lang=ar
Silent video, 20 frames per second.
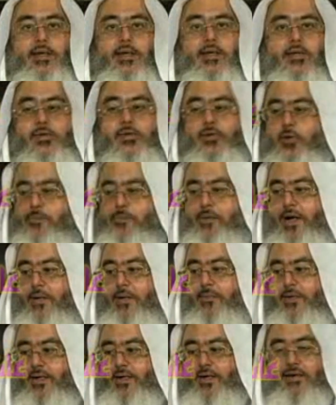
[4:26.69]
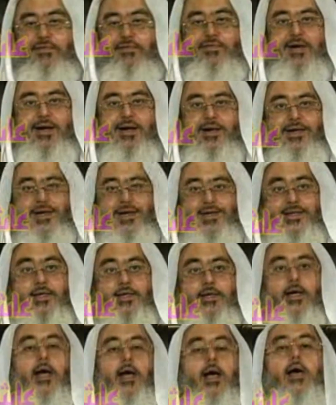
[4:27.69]
الذباب كيف يعني يأتي
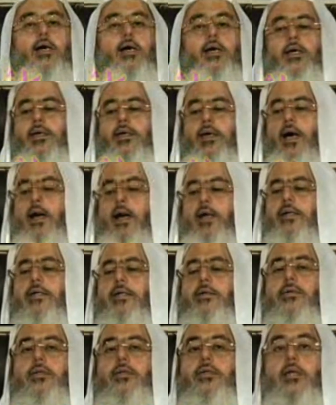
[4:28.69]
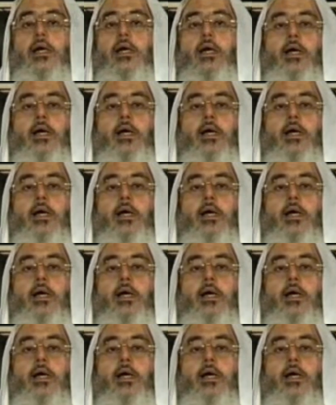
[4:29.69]
هك يعني